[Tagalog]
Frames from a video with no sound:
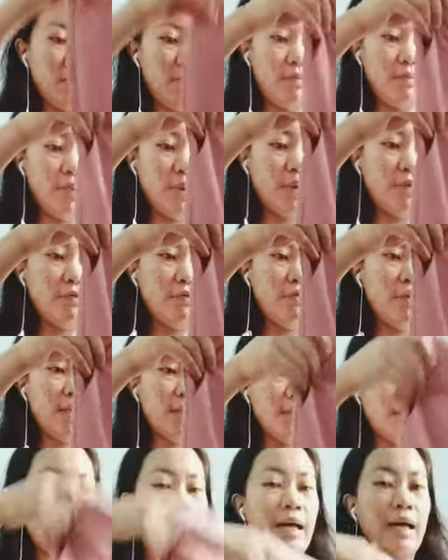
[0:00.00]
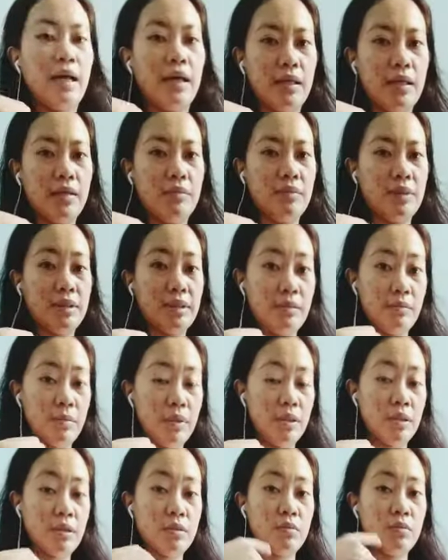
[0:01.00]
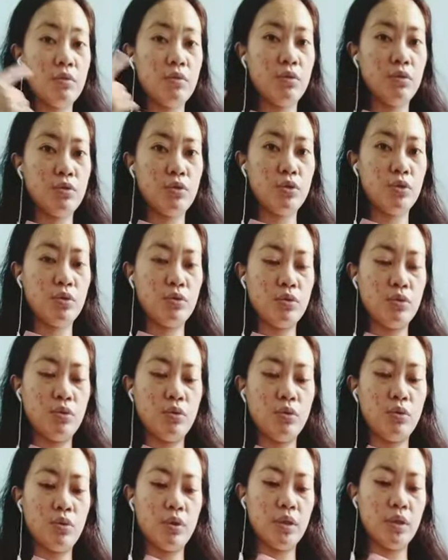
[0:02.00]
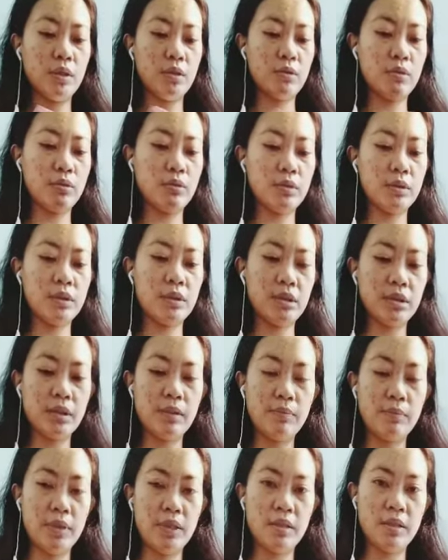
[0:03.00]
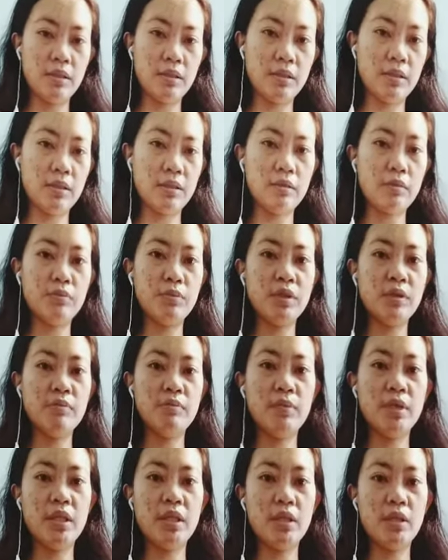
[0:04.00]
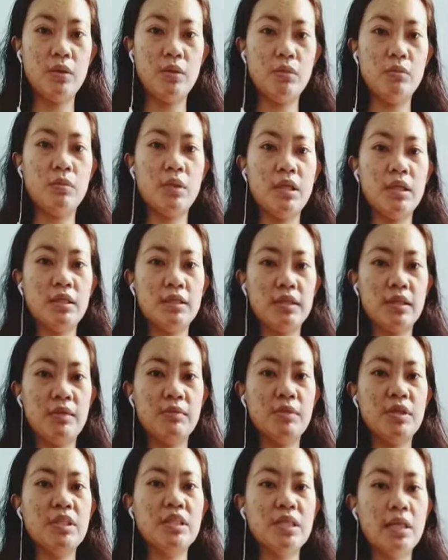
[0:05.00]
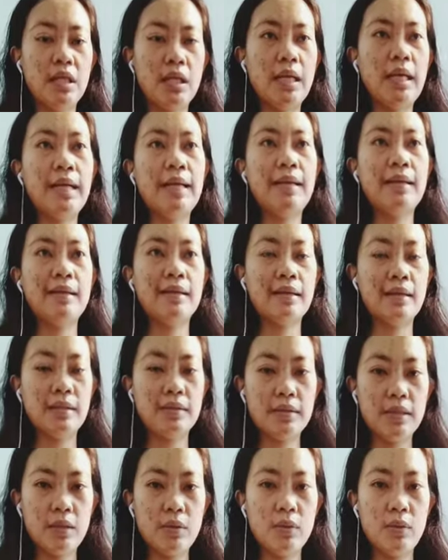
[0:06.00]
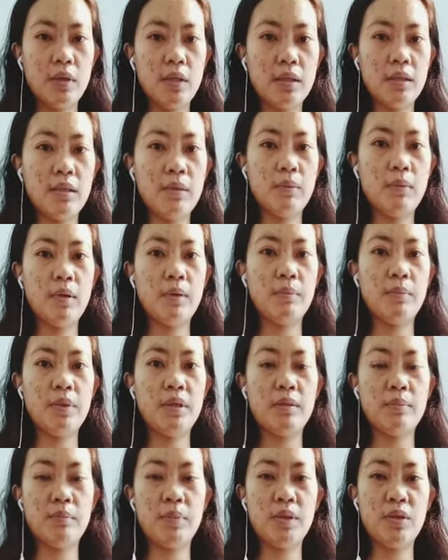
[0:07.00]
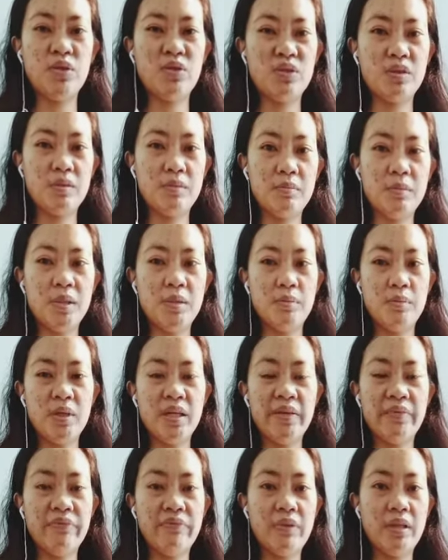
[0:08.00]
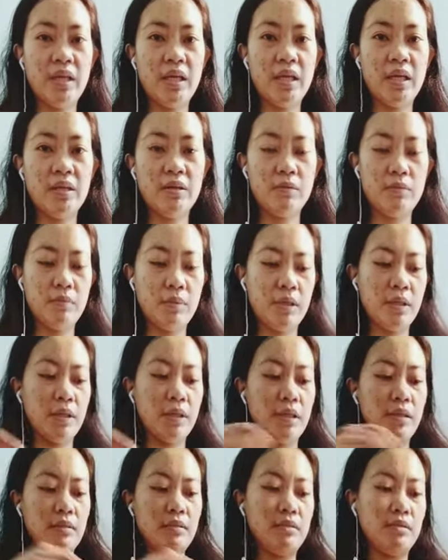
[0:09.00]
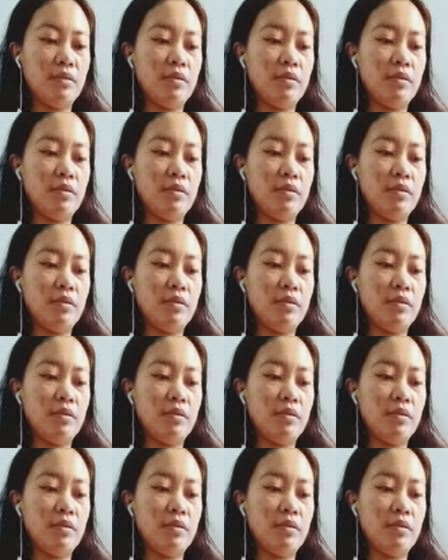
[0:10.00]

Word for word: pag fit sa akin, ibig sabihin small yun. Or kung sa damit, little bit medium. Kasi minsan, kasi yung katawan, pero yung dibdib hindi, yung mga ganun.